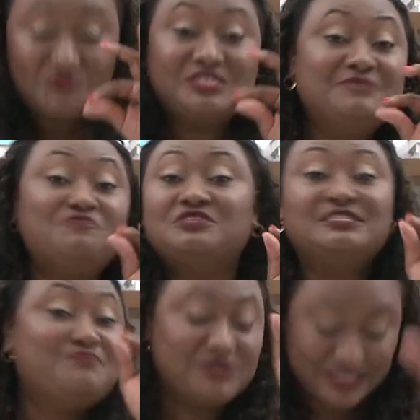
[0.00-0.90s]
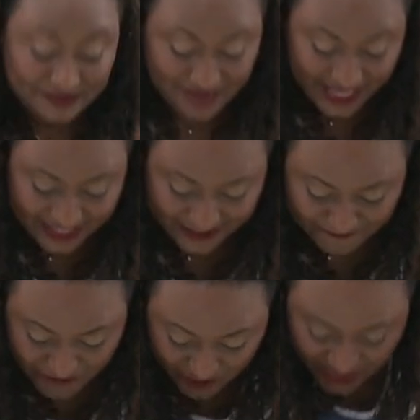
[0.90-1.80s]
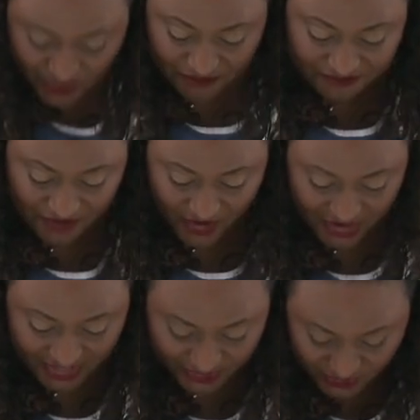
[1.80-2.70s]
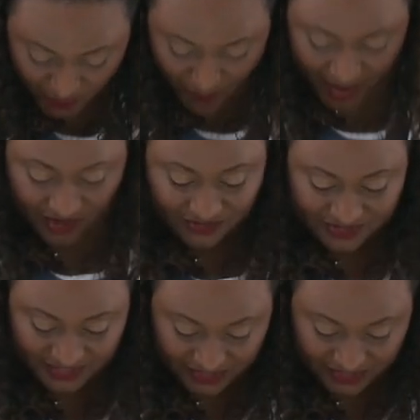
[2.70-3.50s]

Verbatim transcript: petits, petits, petites miettes de feuilles de menthe.